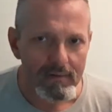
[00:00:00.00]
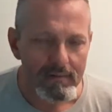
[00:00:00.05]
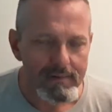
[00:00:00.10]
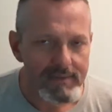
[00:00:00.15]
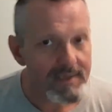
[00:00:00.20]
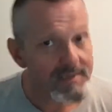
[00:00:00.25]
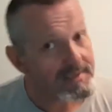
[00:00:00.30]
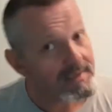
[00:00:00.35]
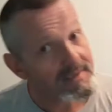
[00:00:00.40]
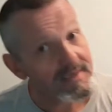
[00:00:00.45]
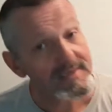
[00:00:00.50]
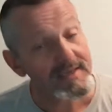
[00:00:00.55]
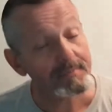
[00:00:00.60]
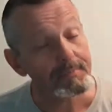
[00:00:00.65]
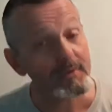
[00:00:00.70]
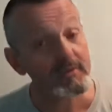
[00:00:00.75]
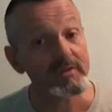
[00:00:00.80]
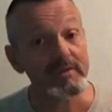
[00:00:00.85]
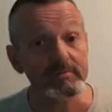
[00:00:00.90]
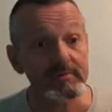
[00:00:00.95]
Ça, c'est très
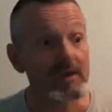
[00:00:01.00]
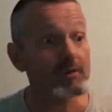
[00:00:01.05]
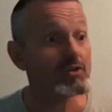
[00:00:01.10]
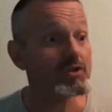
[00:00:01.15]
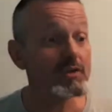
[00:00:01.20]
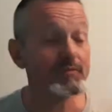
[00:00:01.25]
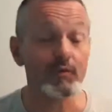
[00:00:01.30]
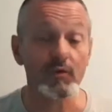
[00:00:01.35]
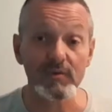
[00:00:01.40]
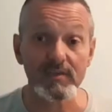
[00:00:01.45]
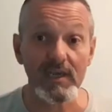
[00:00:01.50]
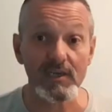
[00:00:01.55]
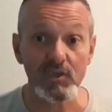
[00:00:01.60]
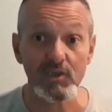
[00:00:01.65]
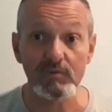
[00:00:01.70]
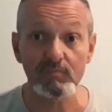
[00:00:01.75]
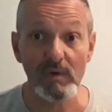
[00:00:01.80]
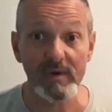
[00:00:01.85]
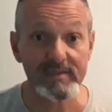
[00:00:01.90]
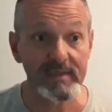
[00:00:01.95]
important. C'est pour ça le chiffre 5,
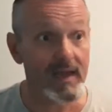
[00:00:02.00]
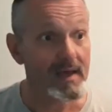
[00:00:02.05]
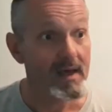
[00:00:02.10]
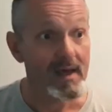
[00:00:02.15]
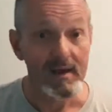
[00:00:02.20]
J-5.